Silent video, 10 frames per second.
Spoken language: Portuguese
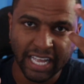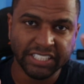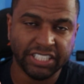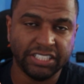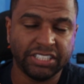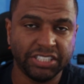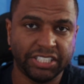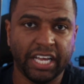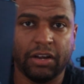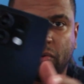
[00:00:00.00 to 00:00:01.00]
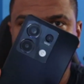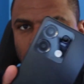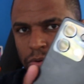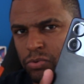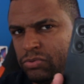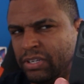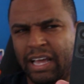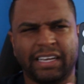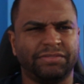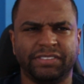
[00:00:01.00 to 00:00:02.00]
da gente que gera conteúdo,
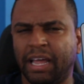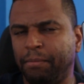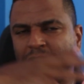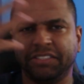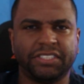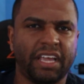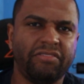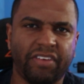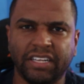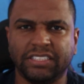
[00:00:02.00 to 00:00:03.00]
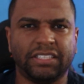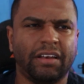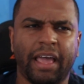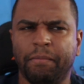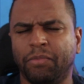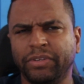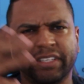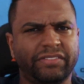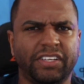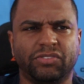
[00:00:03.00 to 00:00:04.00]
na, na mente de quem vende celular. É
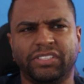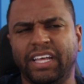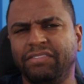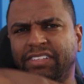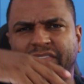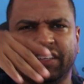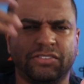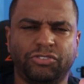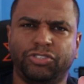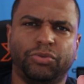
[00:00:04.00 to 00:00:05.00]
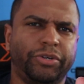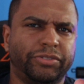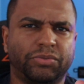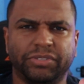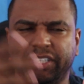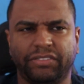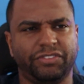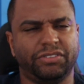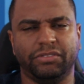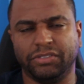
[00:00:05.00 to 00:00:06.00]
muitas versões. Deve ter versão de 8 com
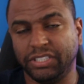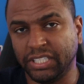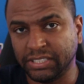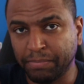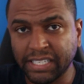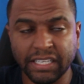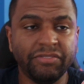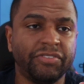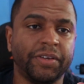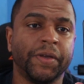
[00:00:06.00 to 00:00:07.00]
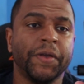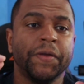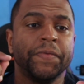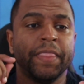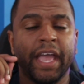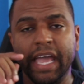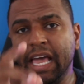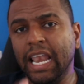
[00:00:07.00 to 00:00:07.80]
128 GB, mas enfim. Em